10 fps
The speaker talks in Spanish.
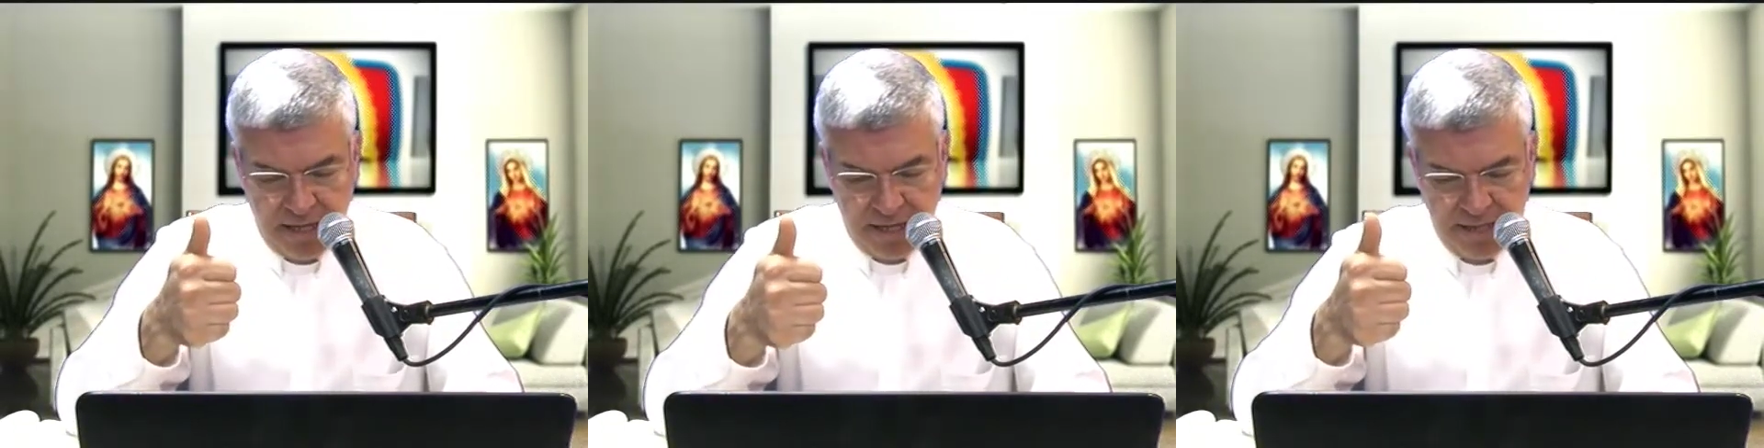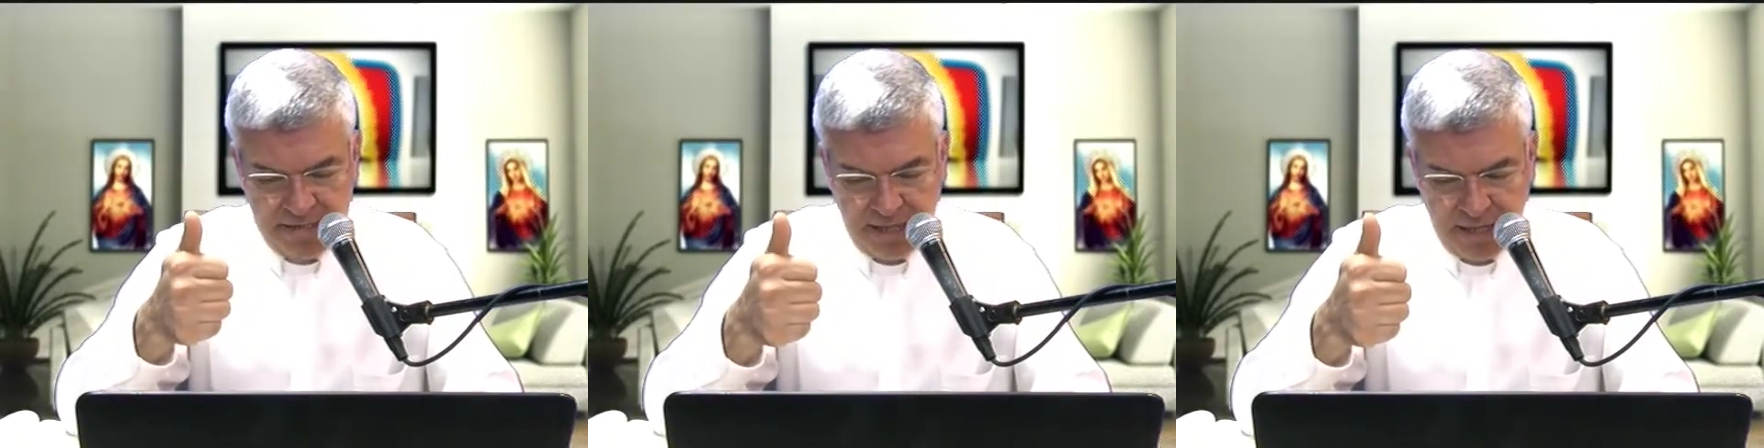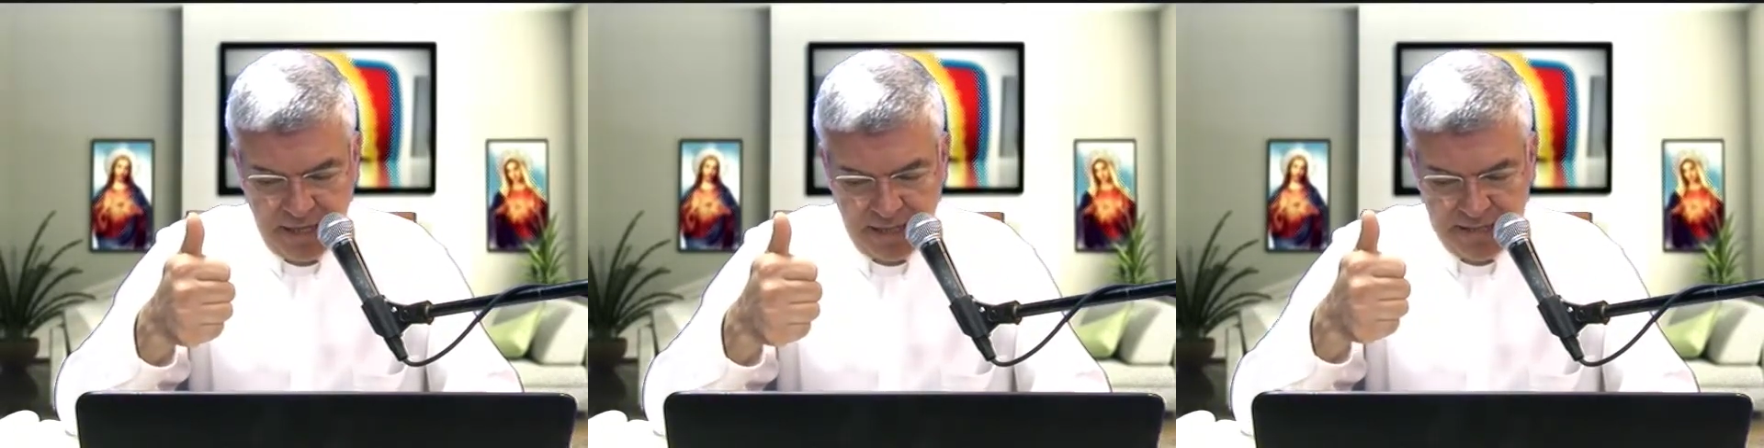que es
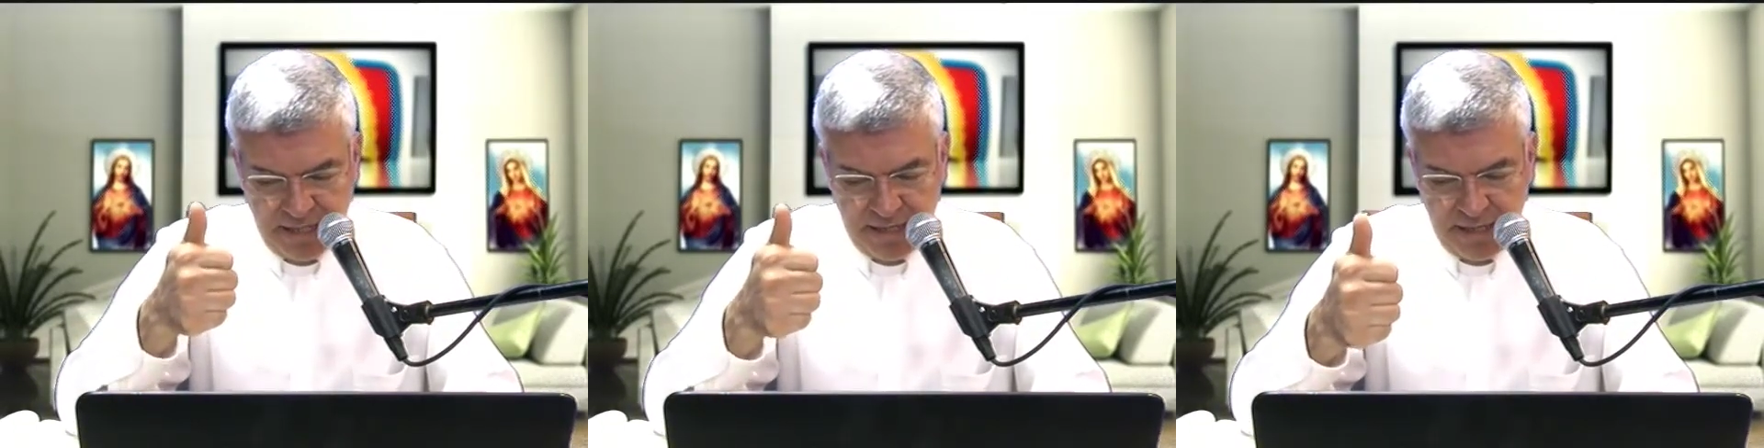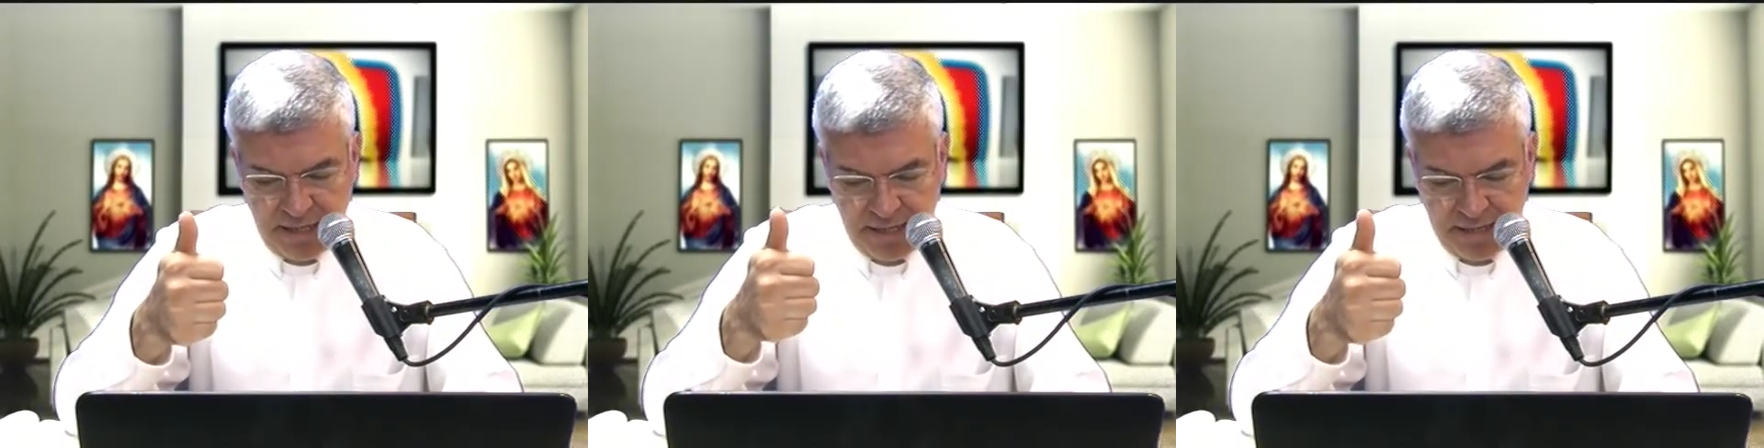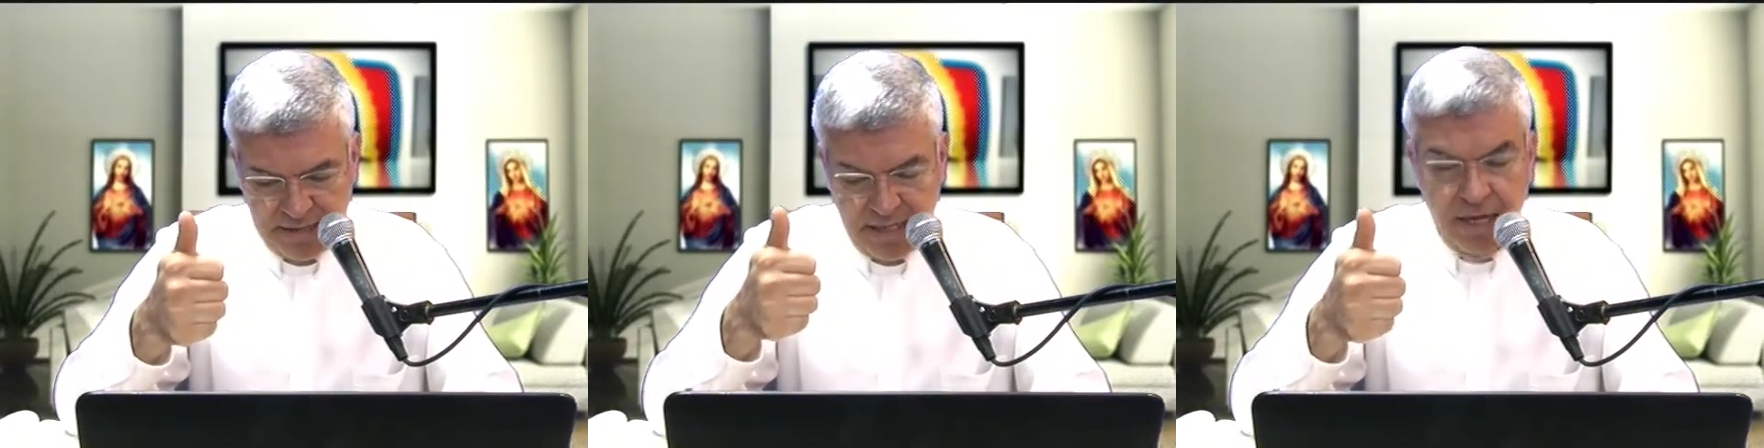el ser
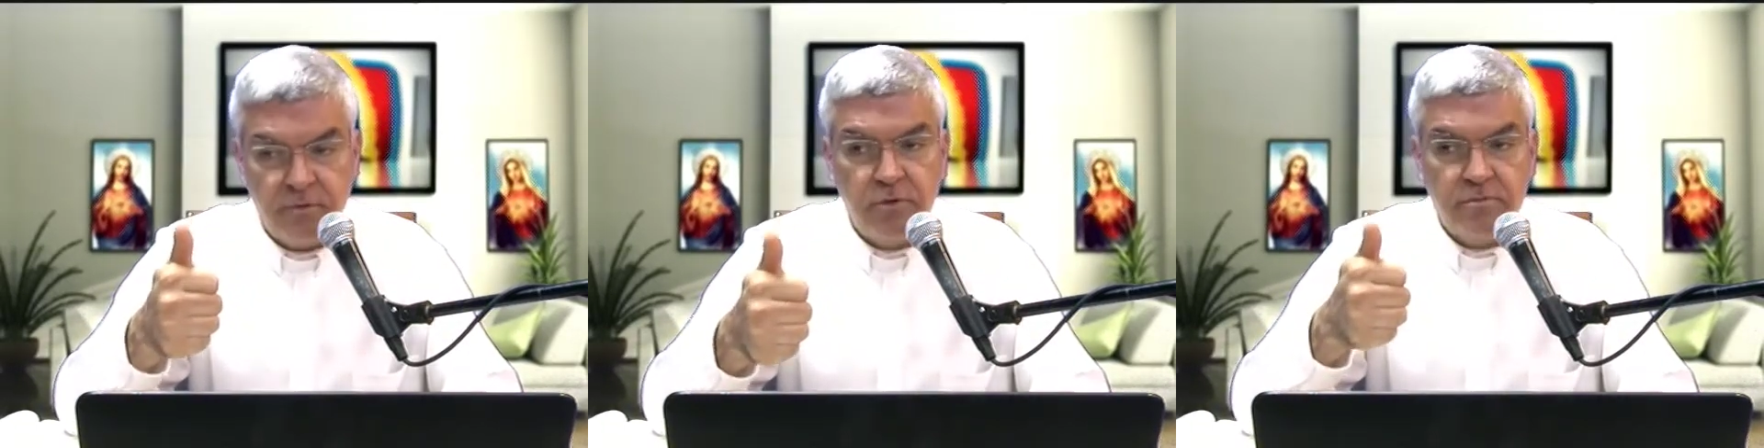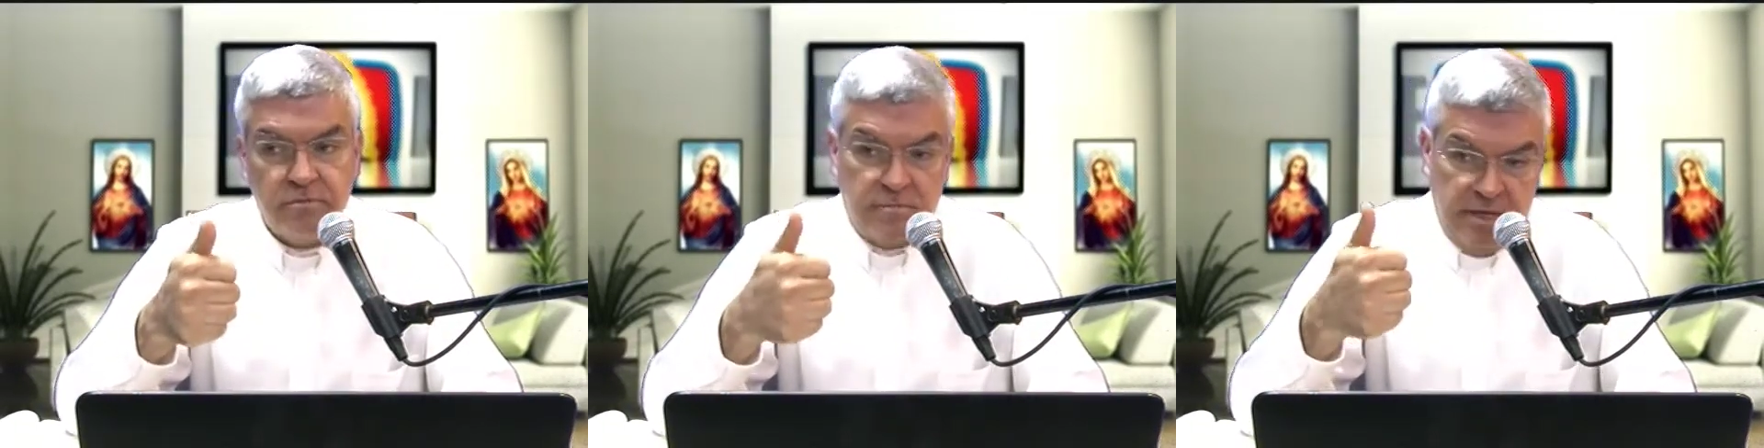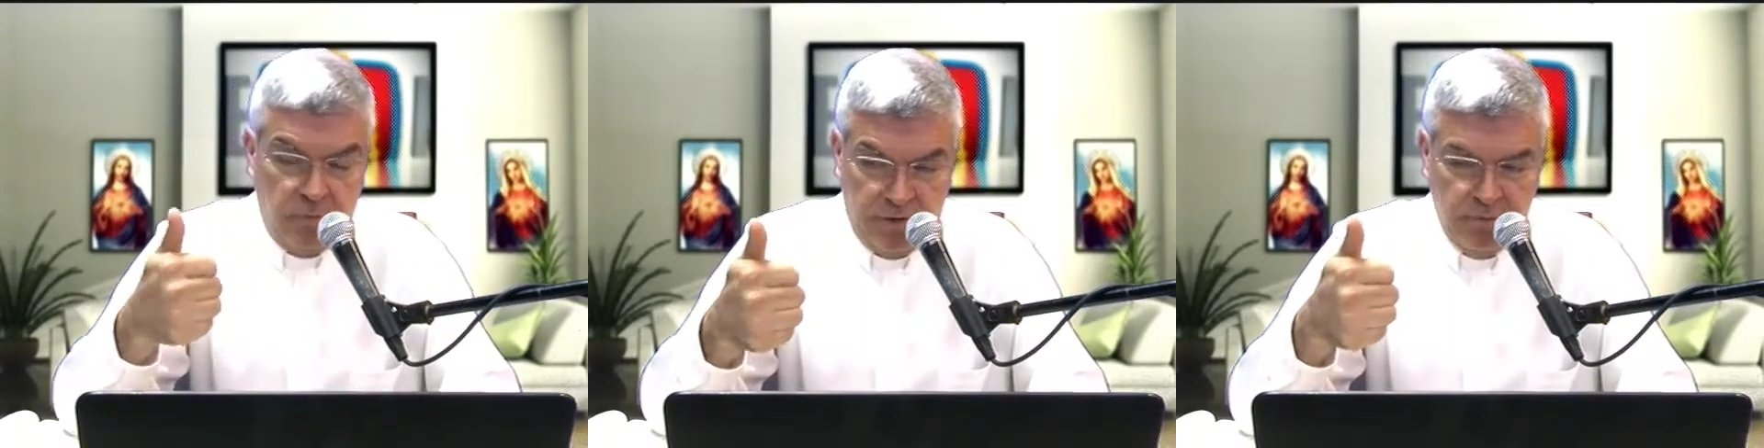esclavo
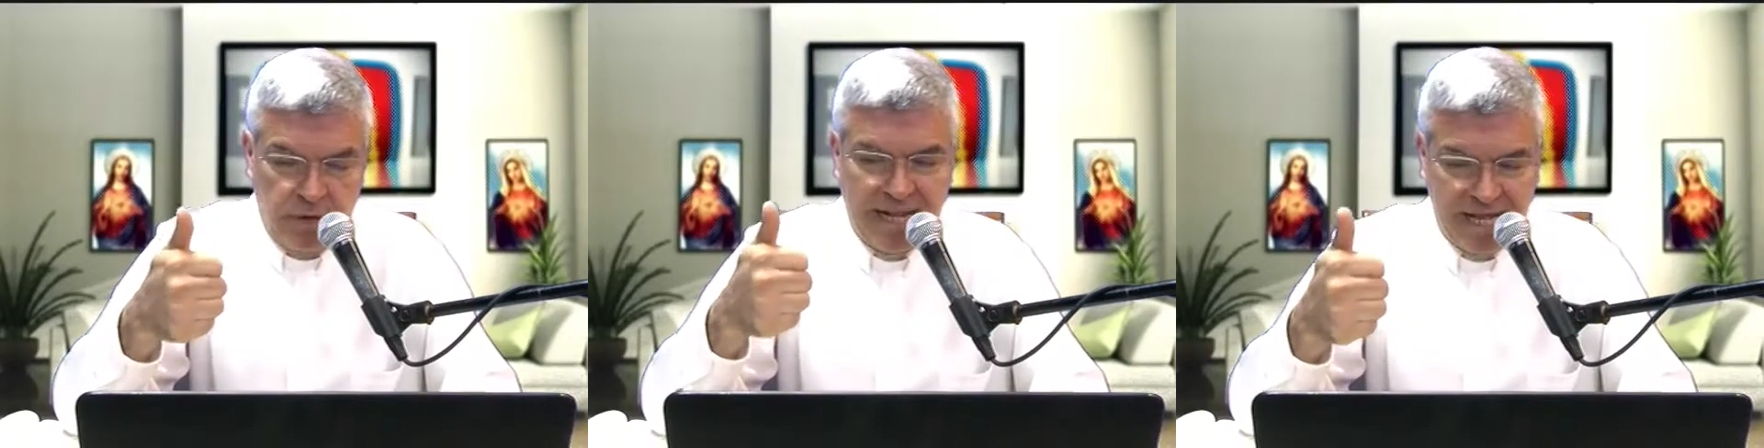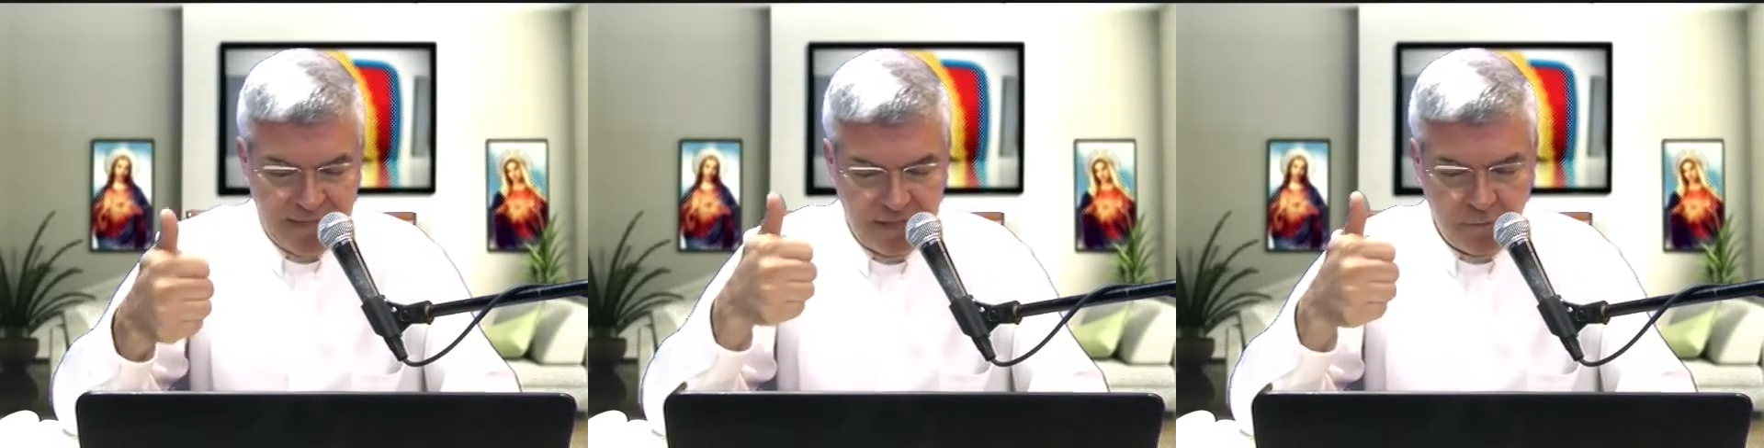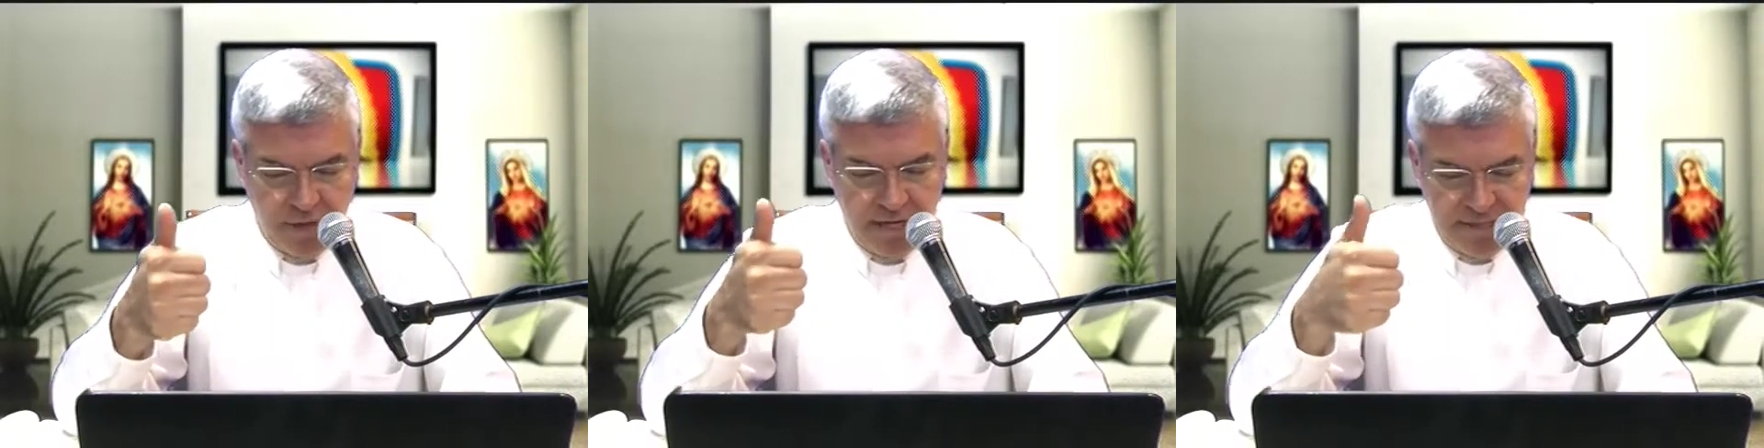en cuanto a la
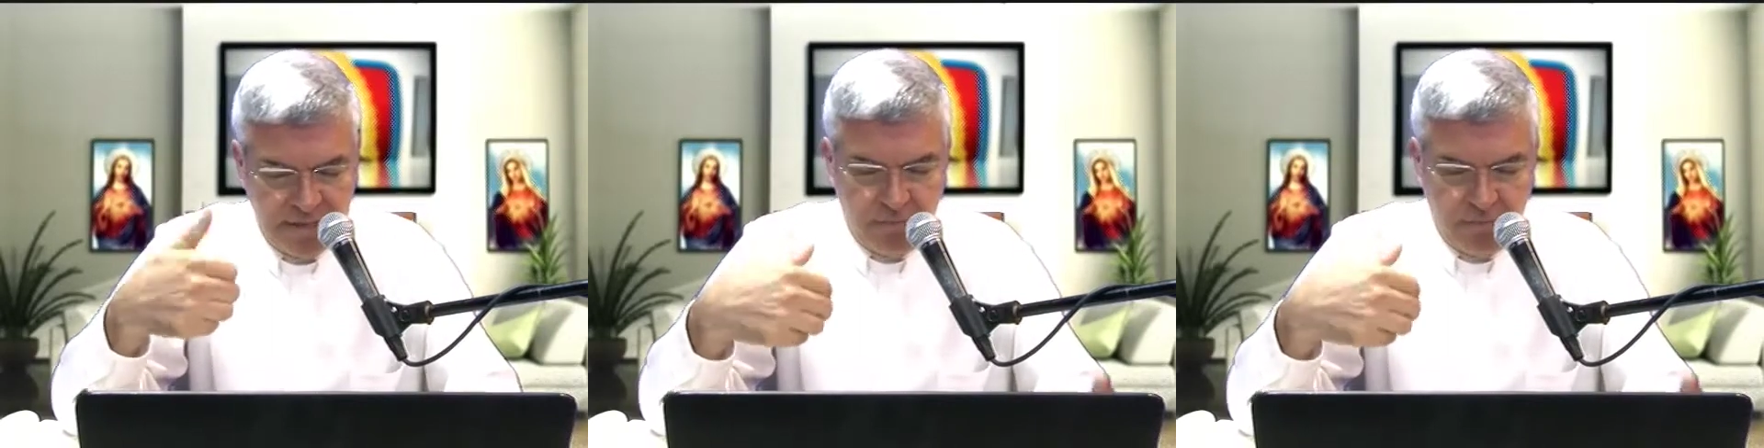naturaleza,